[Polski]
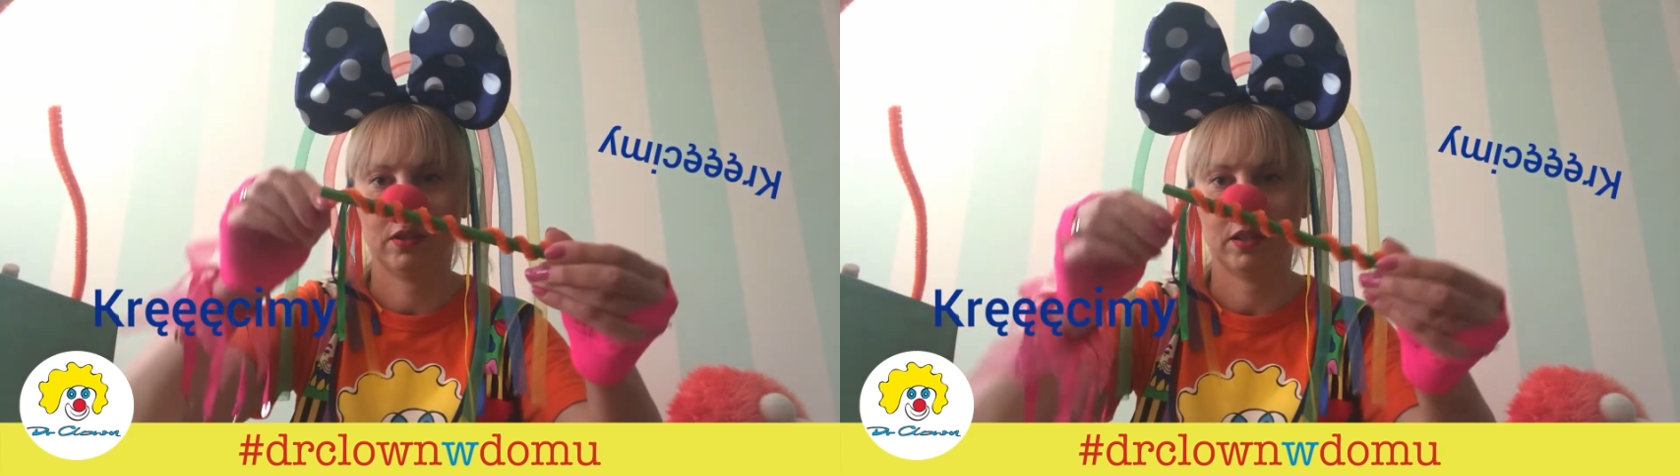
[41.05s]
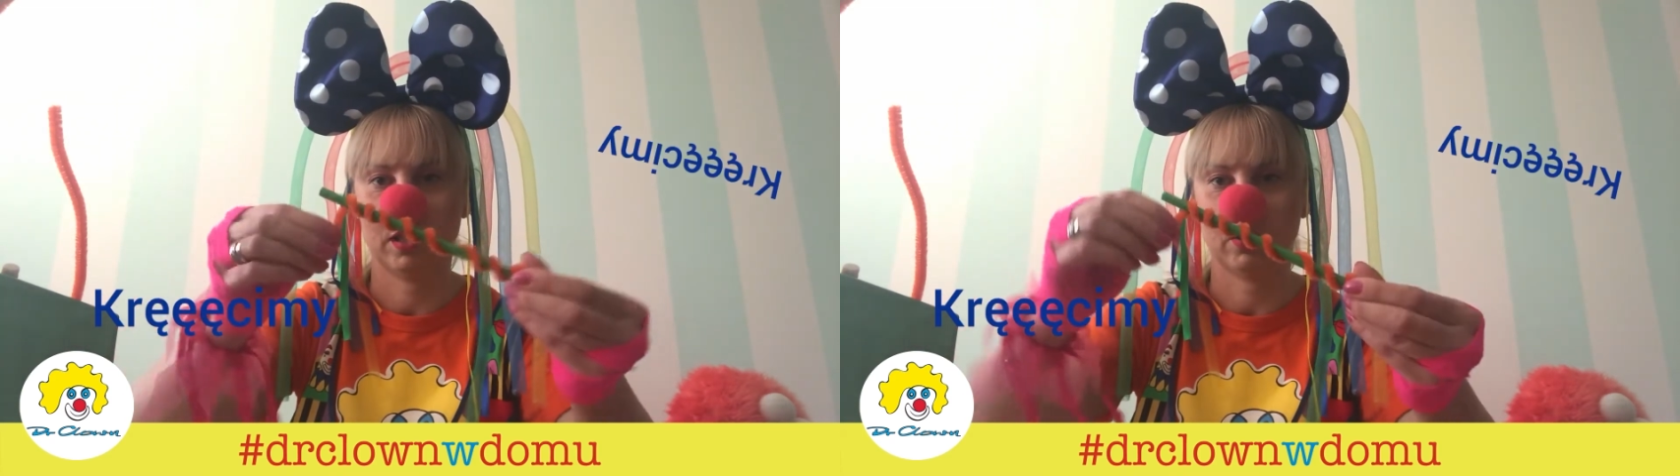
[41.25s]

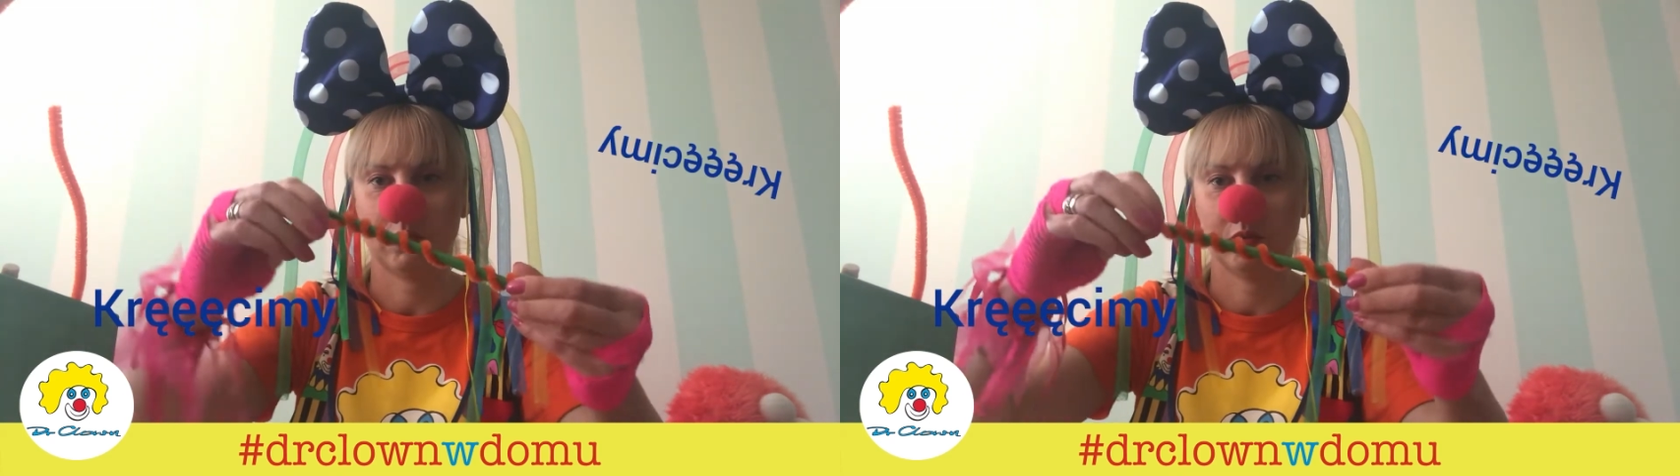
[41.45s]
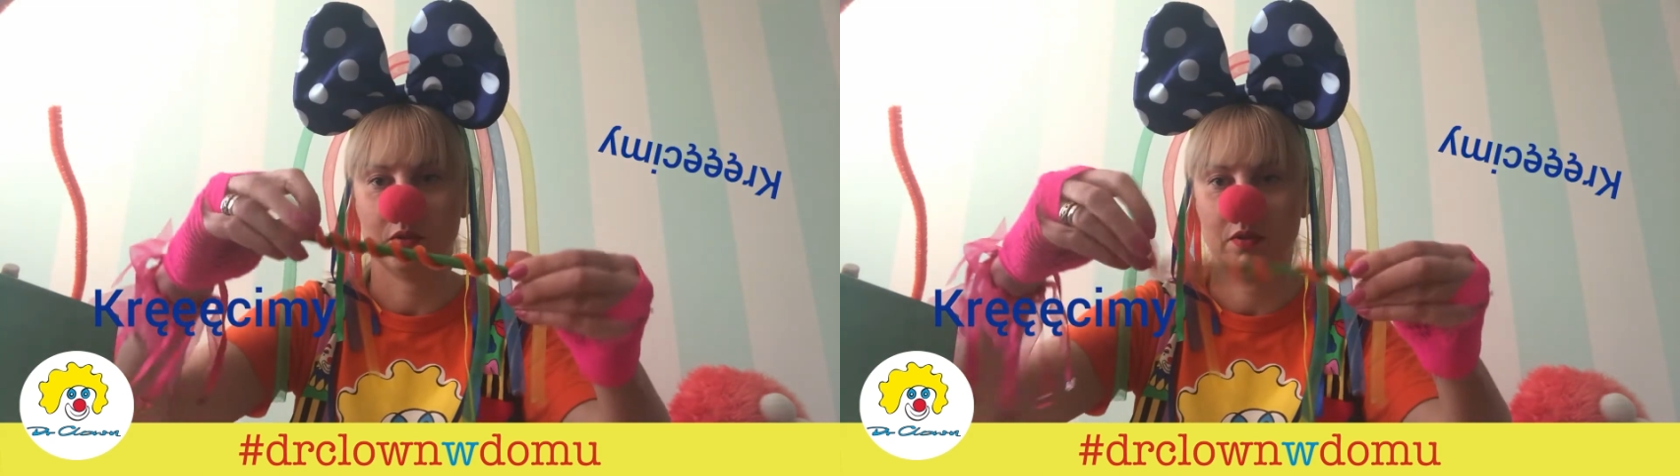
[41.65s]

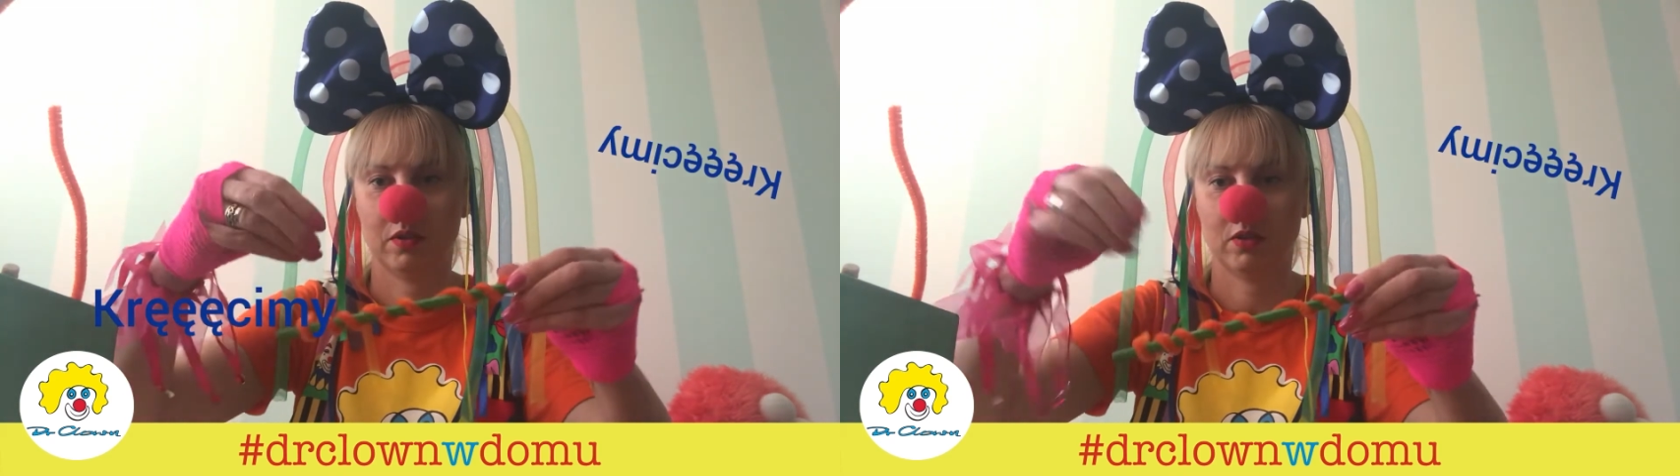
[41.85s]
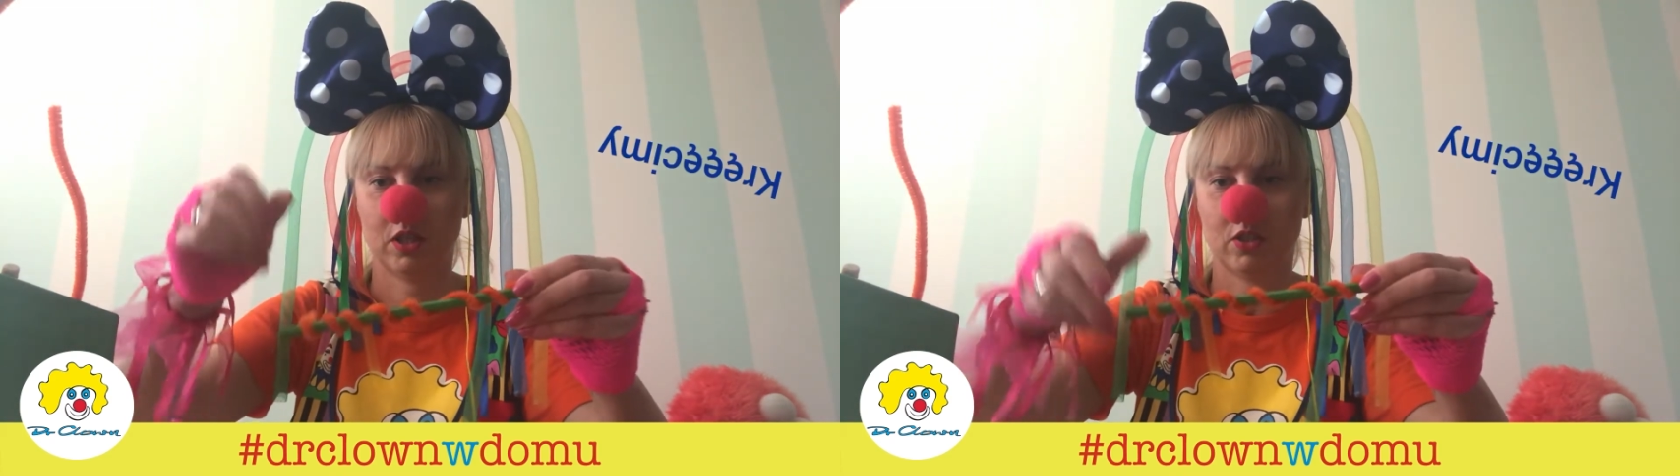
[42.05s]
taką
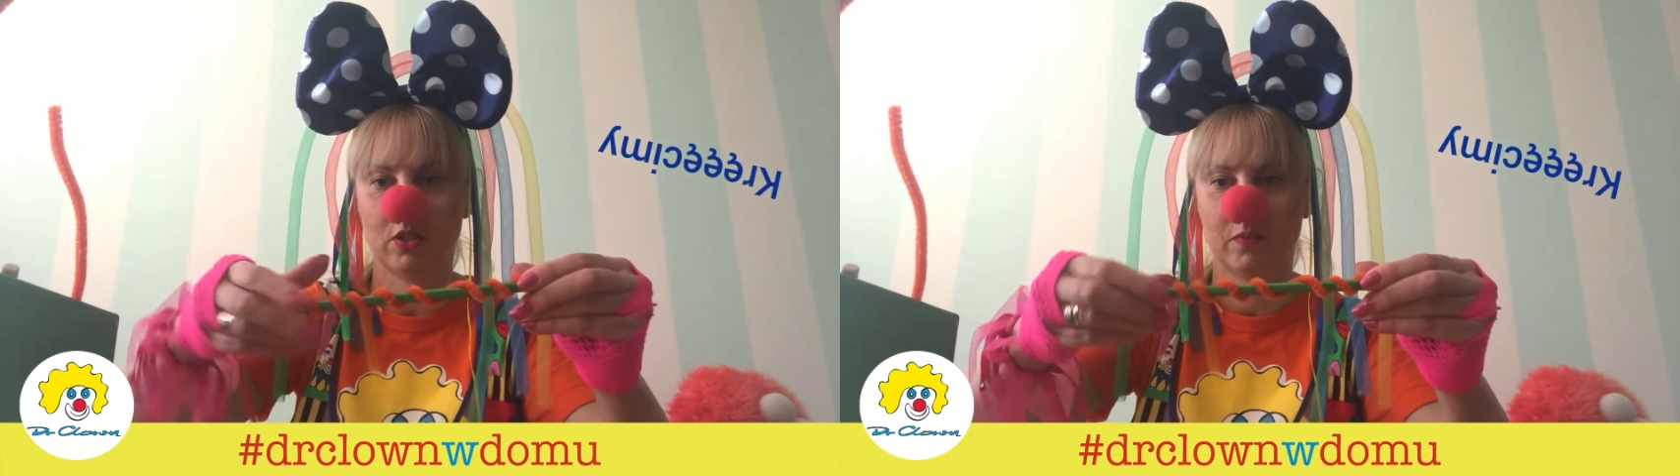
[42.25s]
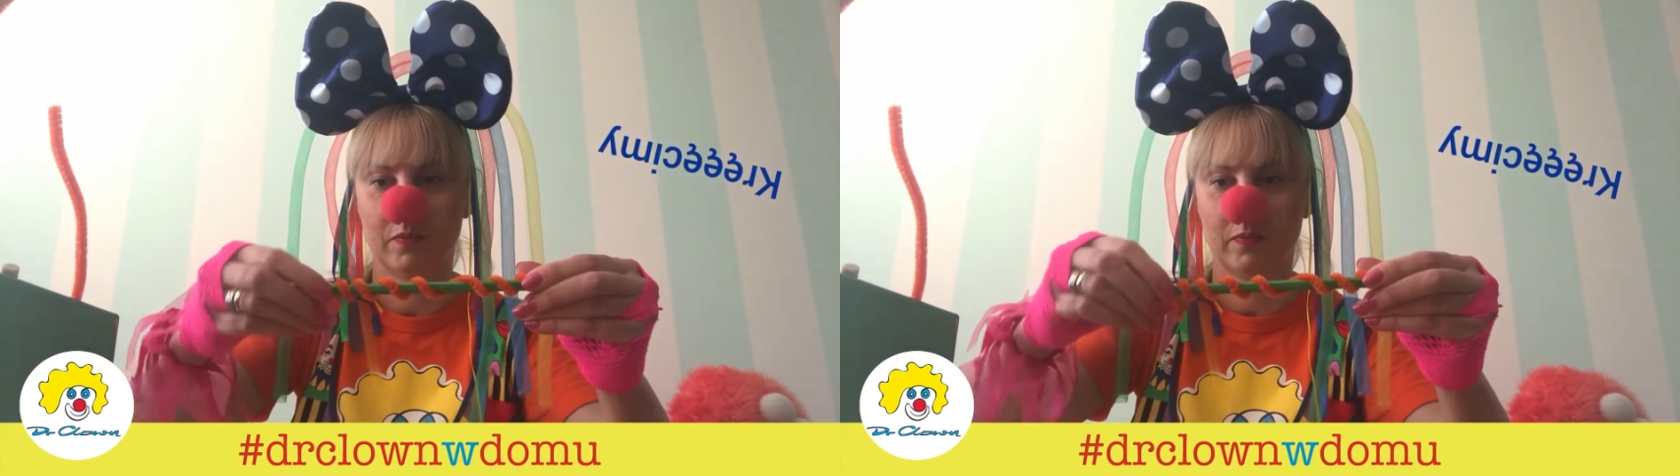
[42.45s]

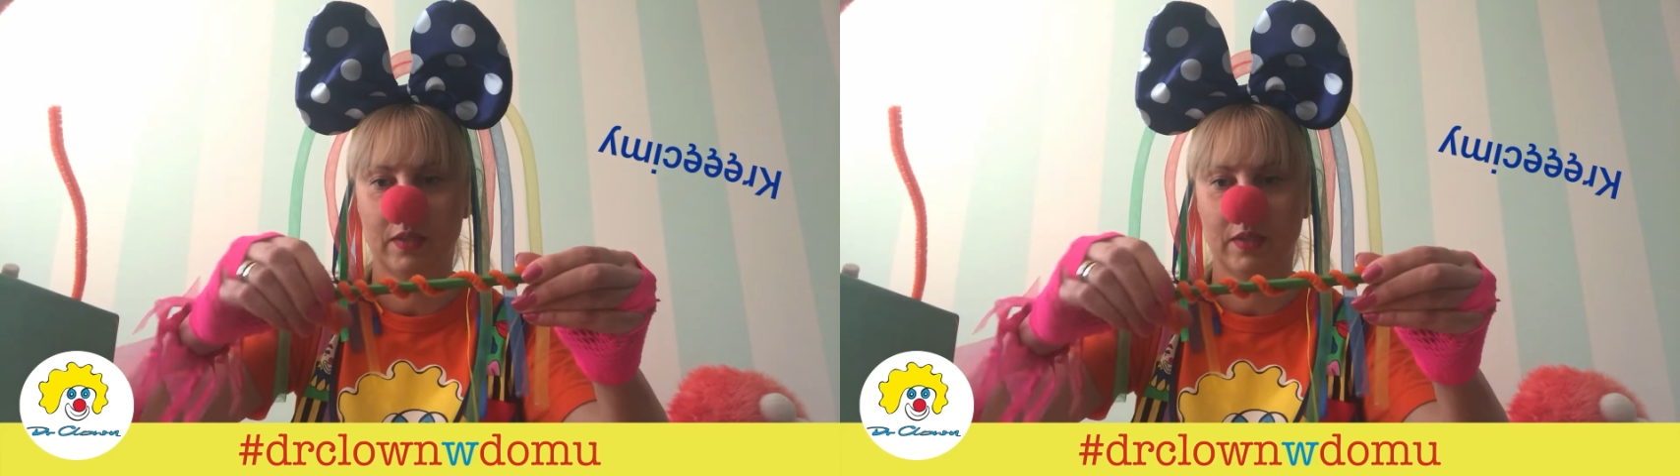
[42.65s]
rzecz.